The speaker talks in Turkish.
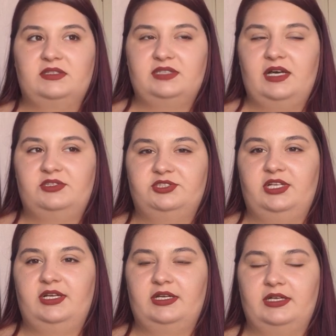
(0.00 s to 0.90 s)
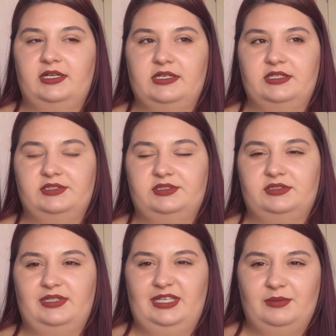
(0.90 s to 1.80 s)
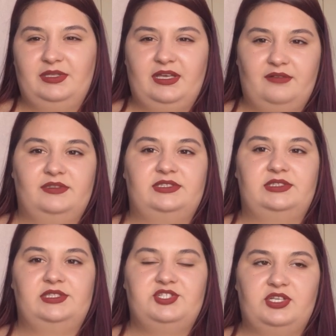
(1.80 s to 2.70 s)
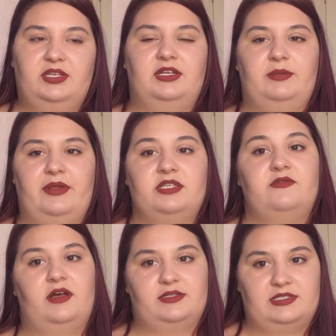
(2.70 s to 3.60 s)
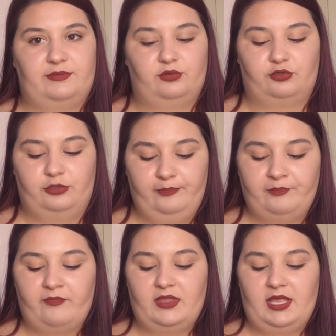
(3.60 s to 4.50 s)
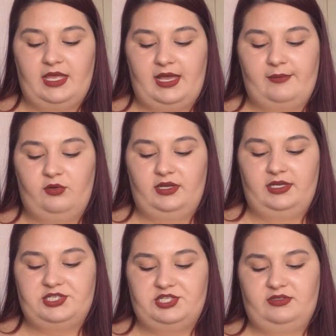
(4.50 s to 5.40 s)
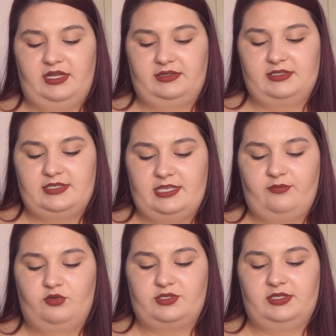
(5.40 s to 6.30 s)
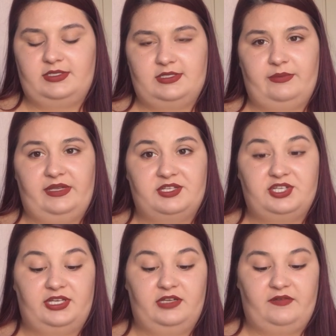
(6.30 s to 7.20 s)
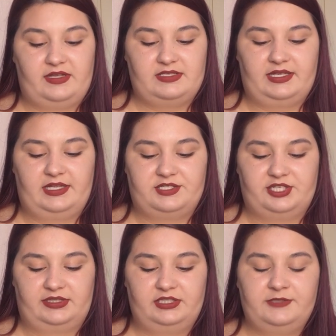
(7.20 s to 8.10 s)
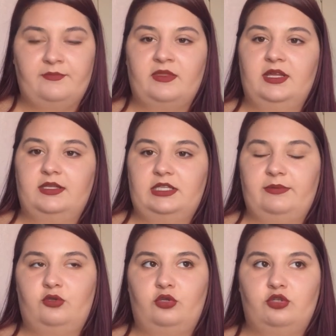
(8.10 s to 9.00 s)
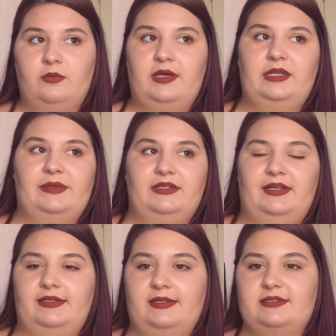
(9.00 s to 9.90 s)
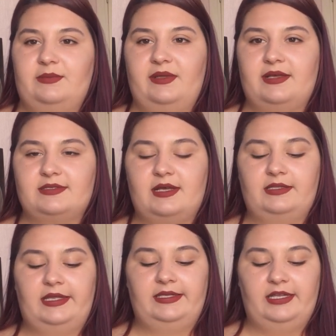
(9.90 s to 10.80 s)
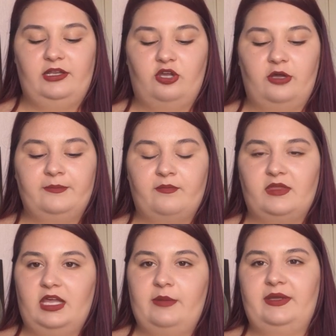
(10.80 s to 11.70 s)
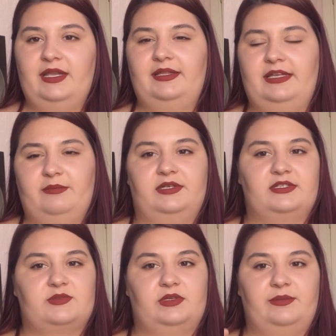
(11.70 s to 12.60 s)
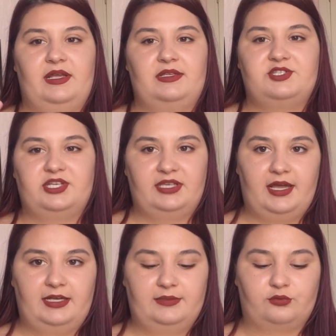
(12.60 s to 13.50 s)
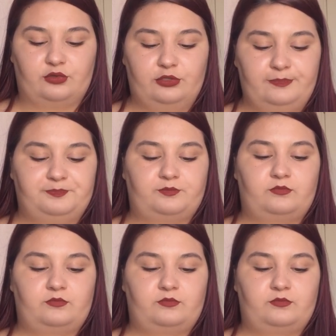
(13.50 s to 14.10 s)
Sadece e, irmik helvasının şekerini biraz fazla buldum. Eğer böyle aşırı tatlı sevmiyorsanız size biraz şekeri fazla gelecektir. Tabi dondurmayla birlikte yediğinizde biraz daha dengeliyor. Ama yine de irmik kısmını biraz şekerli buldum.